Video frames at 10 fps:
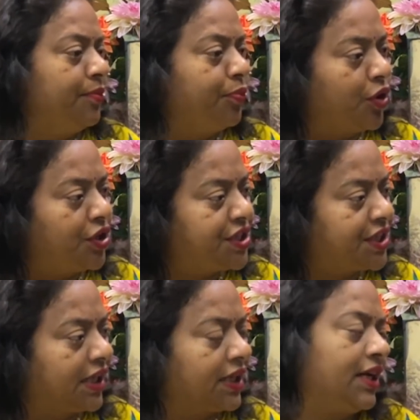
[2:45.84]

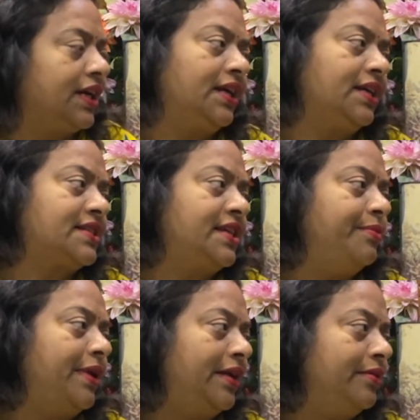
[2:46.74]
पॉलिटिकल घराना से ही
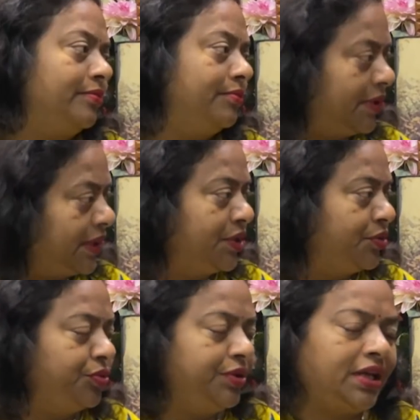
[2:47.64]
मैं बड़े
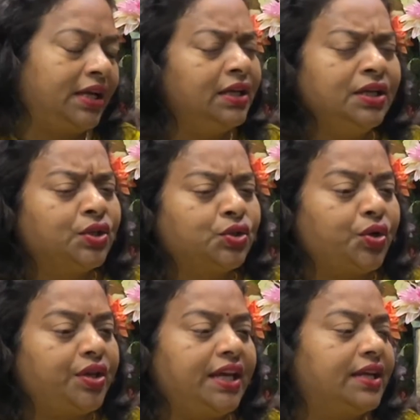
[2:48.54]
हुए
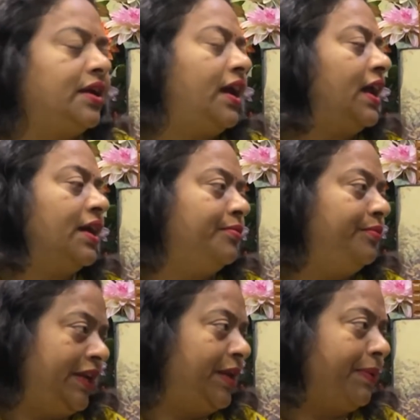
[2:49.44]
तो ये नया
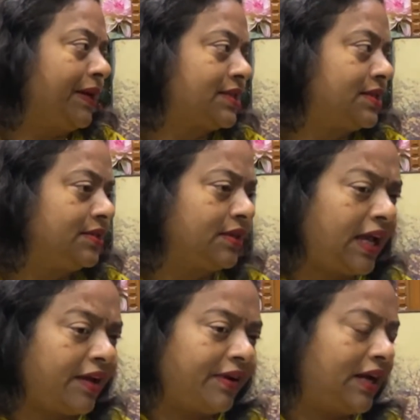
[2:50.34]
मेरे पास
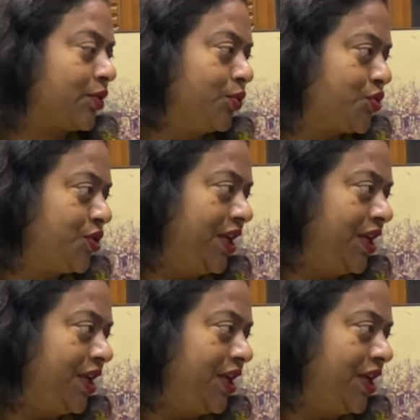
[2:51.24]
नया वाला कुछ